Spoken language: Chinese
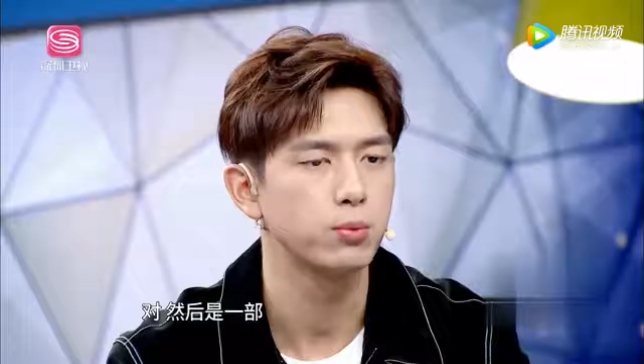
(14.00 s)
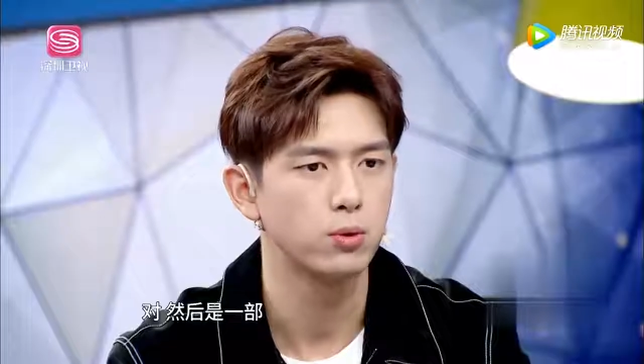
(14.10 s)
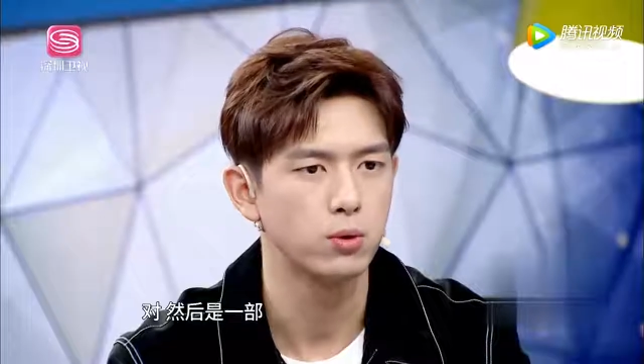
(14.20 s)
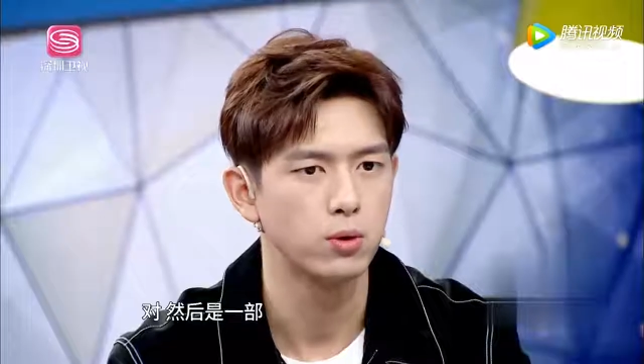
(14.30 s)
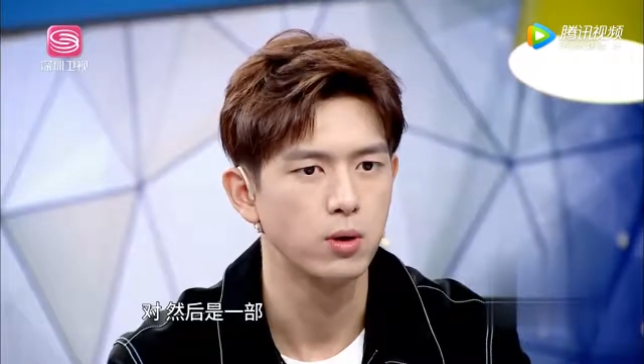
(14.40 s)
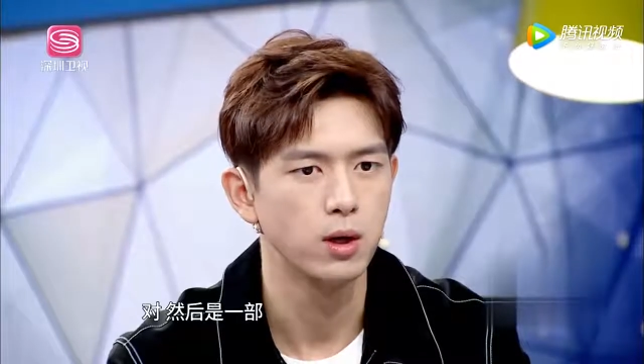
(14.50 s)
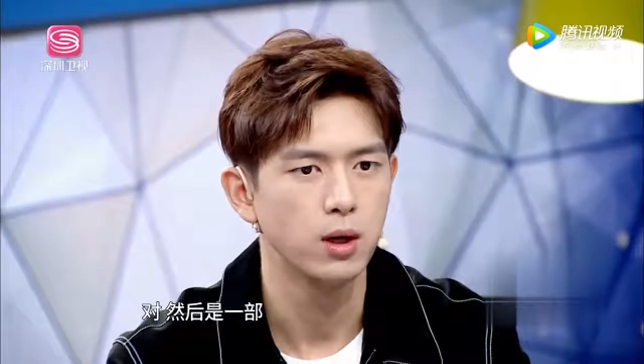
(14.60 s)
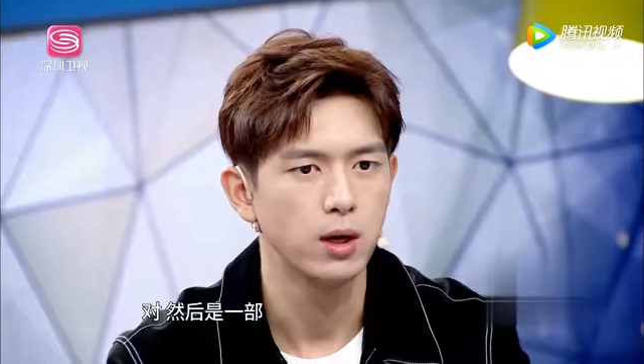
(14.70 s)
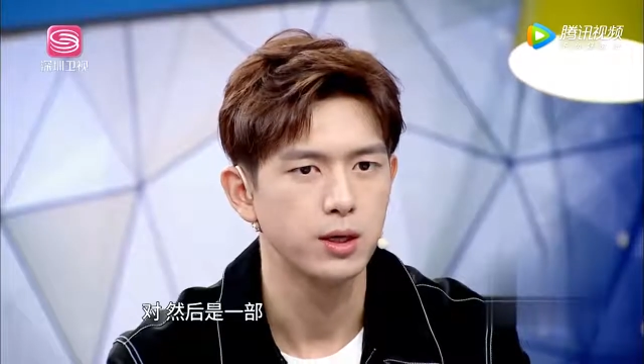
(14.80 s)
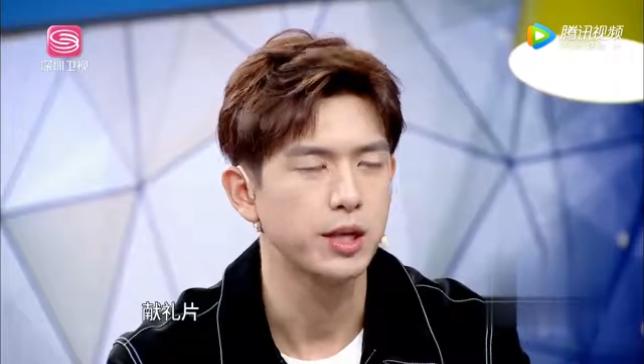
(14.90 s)
一部
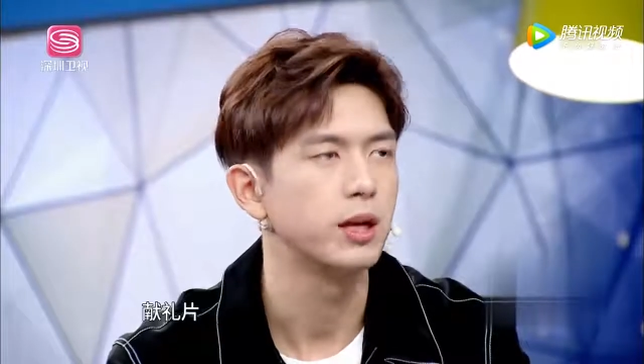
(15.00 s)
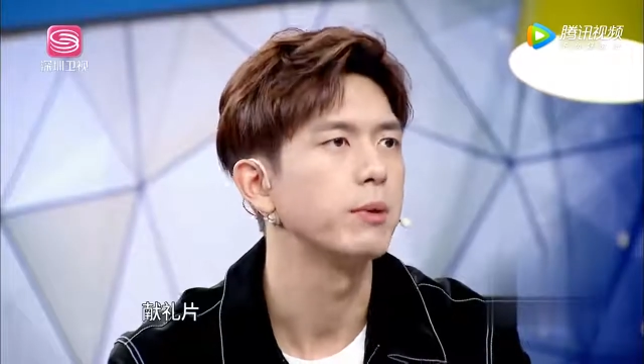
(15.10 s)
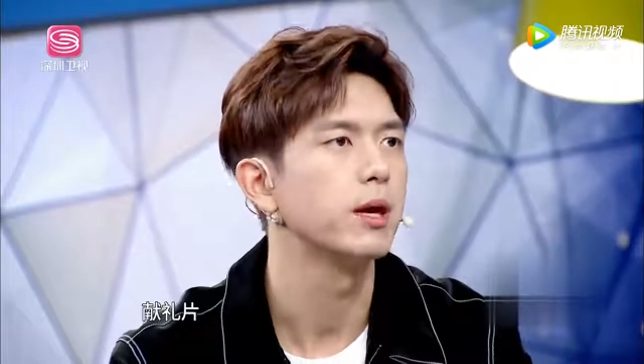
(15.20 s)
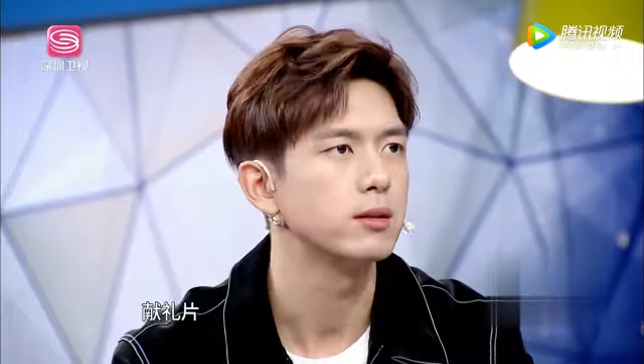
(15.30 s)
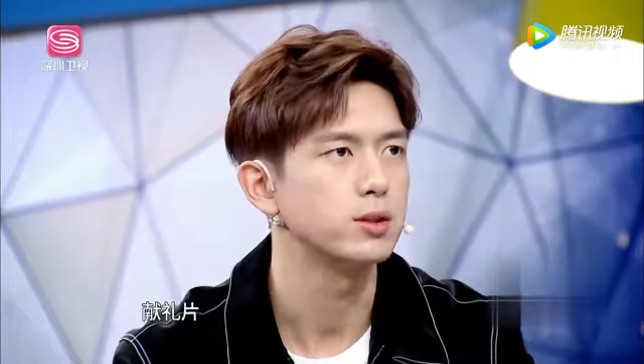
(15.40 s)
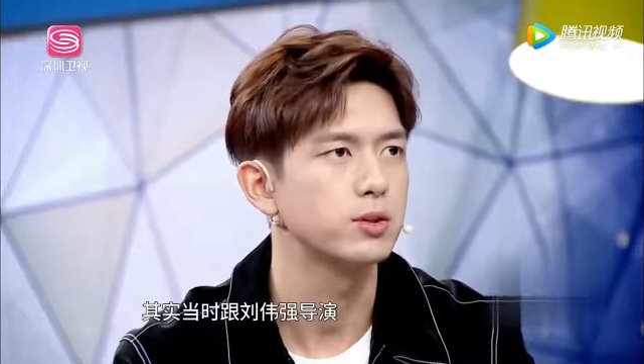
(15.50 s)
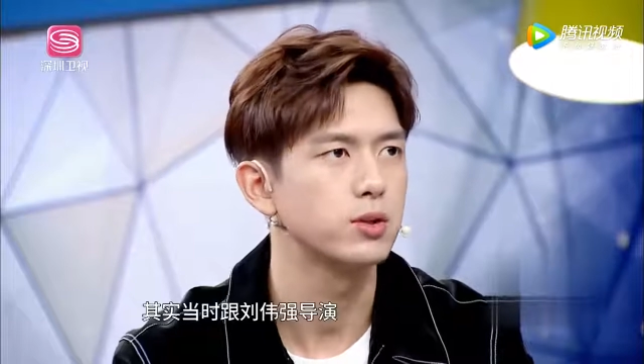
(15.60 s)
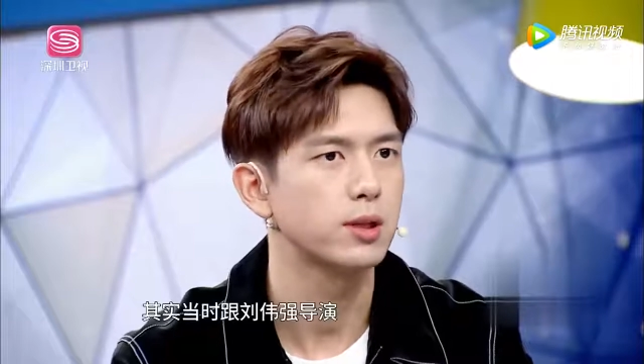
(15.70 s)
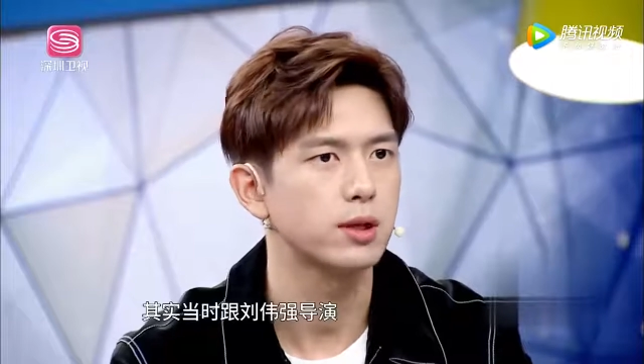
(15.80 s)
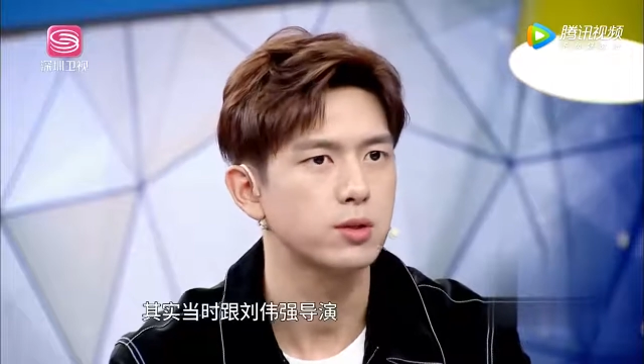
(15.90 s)
献礼片。其
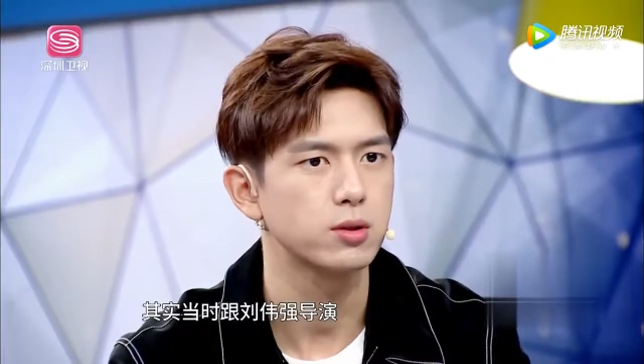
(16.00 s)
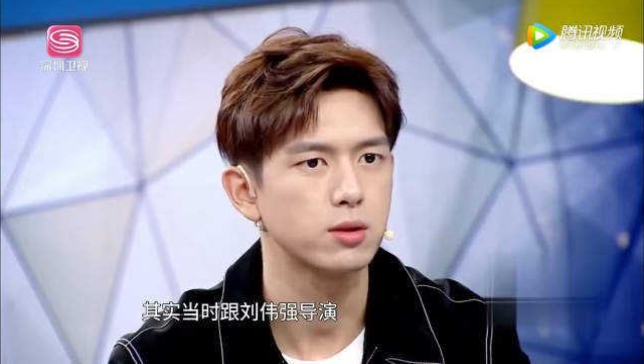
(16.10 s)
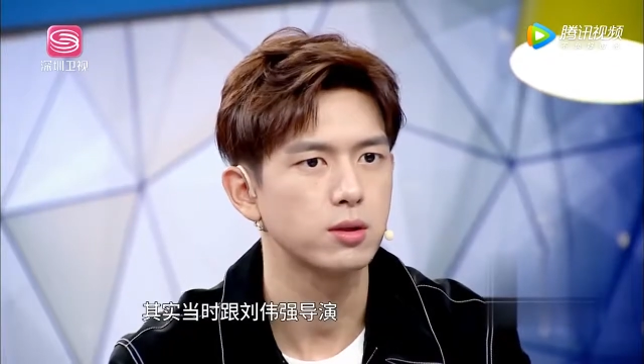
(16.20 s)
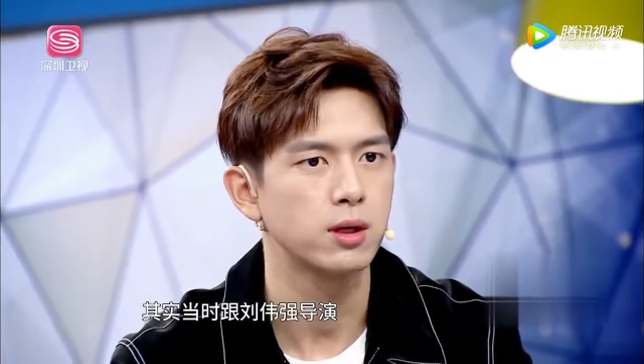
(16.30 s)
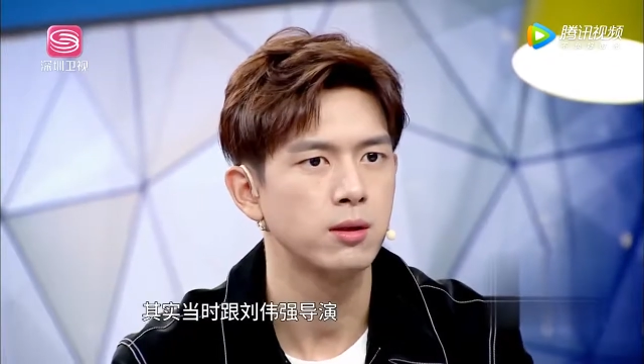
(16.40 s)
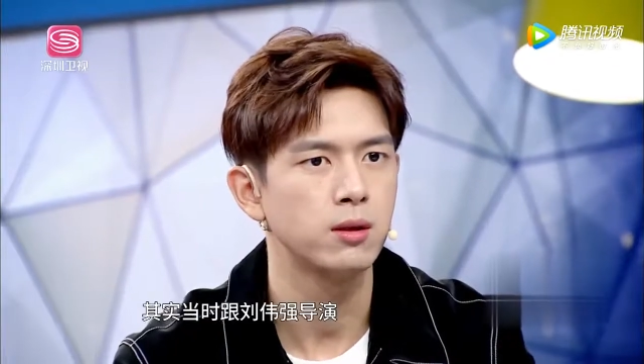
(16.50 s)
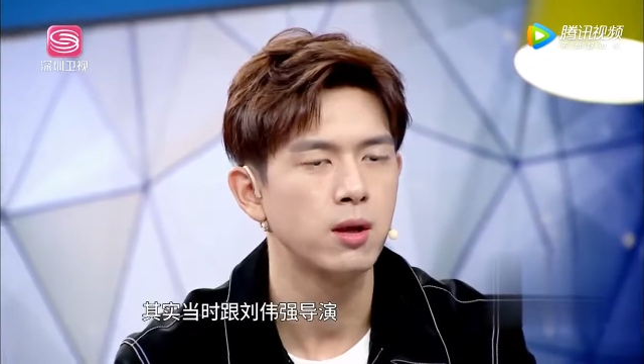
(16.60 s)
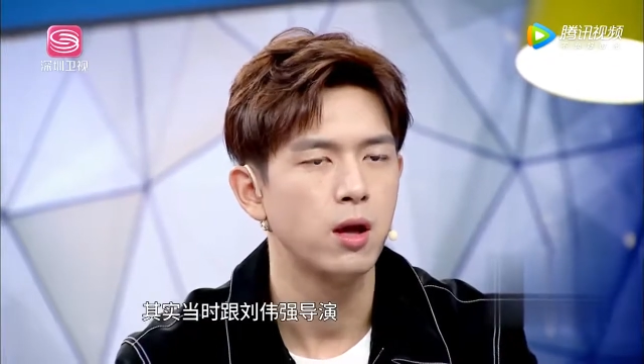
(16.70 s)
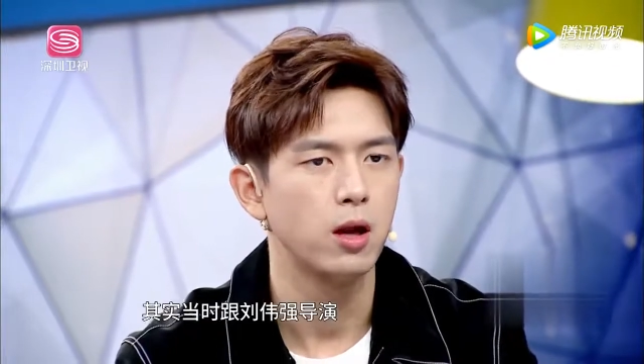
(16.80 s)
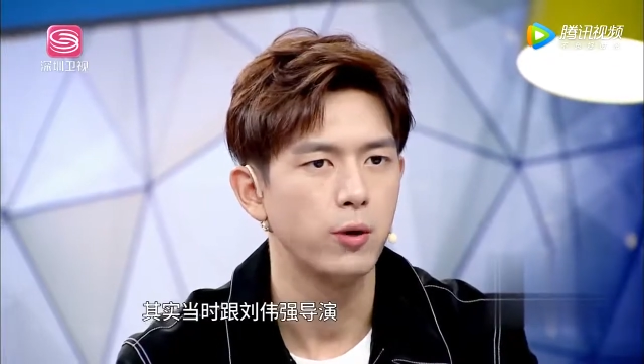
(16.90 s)
实当时跟
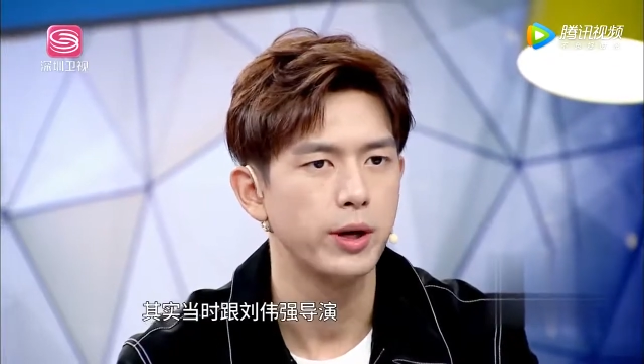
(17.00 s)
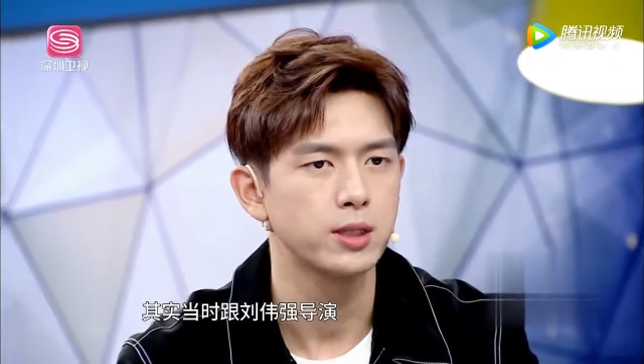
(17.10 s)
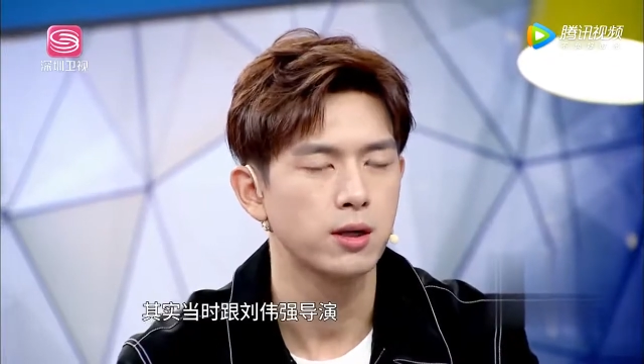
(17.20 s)
刘伟